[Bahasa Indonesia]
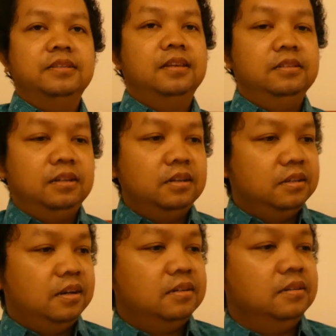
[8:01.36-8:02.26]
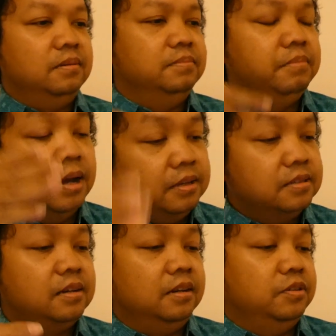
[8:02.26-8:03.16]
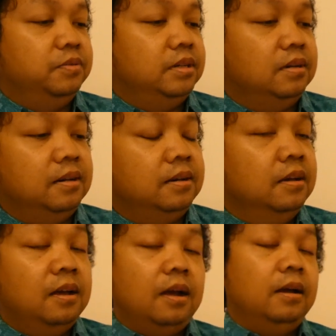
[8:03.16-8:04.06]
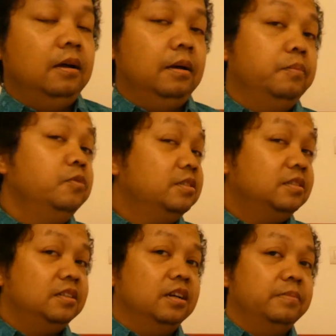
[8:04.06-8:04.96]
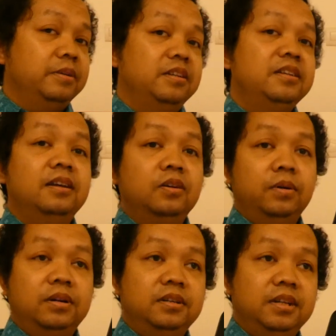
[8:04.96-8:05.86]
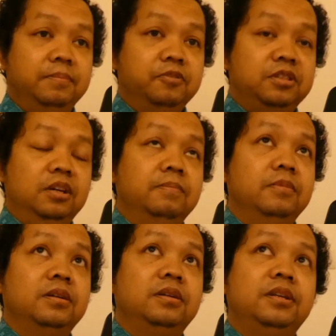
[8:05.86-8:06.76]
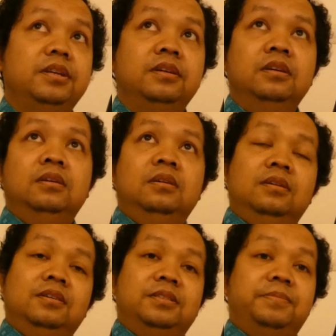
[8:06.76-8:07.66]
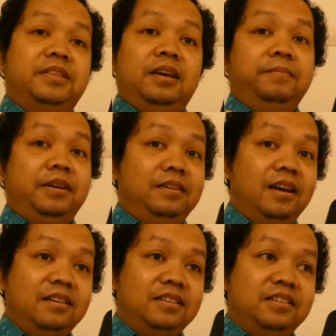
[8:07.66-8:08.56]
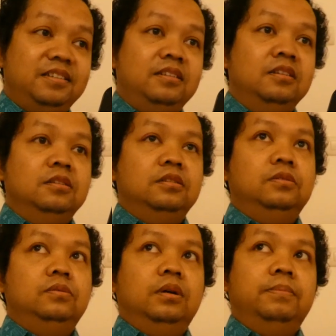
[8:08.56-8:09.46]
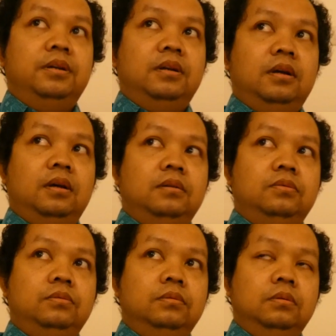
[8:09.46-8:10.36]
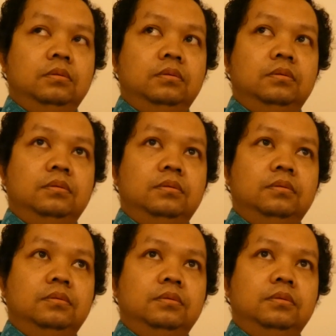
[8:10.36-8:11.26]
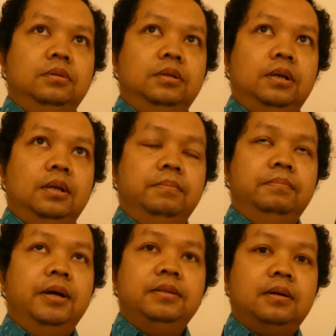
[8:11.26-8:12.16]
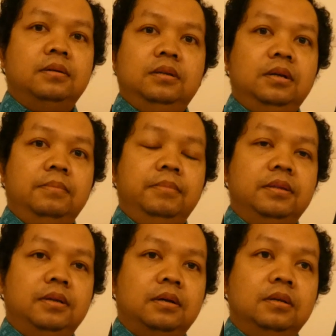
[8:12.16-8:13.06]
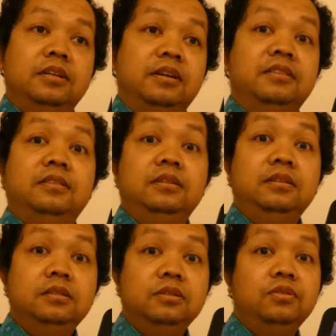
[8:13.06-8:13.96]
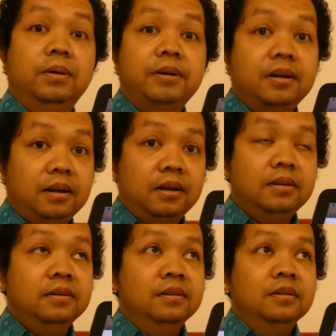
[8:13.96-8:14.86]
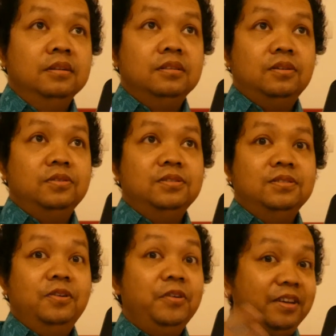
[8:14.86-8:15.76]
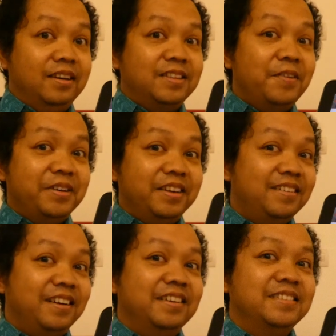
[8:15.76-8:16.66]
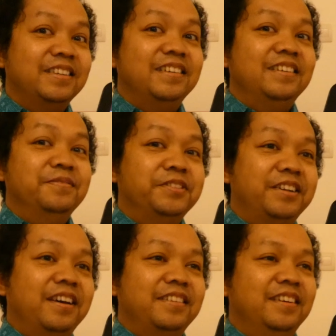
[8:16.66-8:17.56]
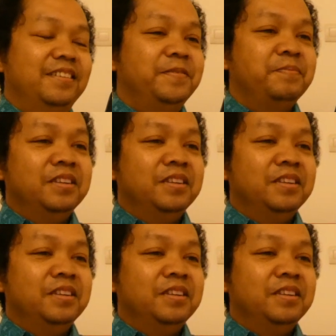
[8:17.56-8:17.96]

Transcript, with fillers: Esa Zayang dan banyak sekali duet dengan uh, musisi dalam negeri dan luar negeri, musisi dalam negeri seperti Ahmad Dhani, dia juga pernah uh, dengan banyak dengan banyak dengan Titi DJ juga pernah. Terus oh ya sama ya kayak si Putri Aryani.